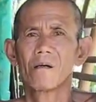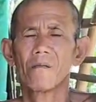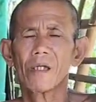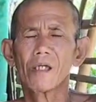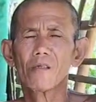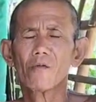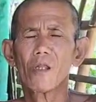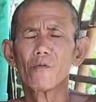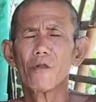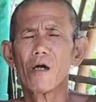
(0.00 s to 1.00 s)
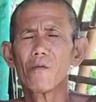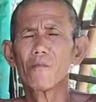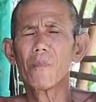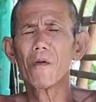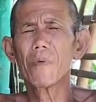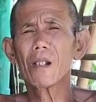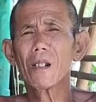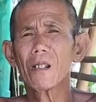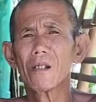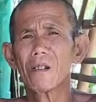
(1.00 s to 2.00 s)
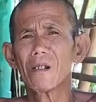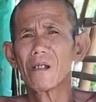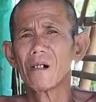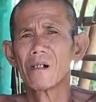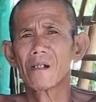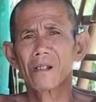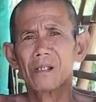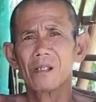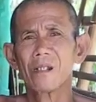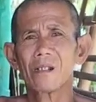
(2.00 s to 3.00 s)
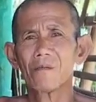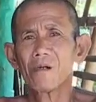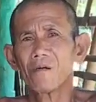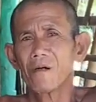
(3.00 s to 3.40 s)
Ah, baka pa ako at hindi. Ah.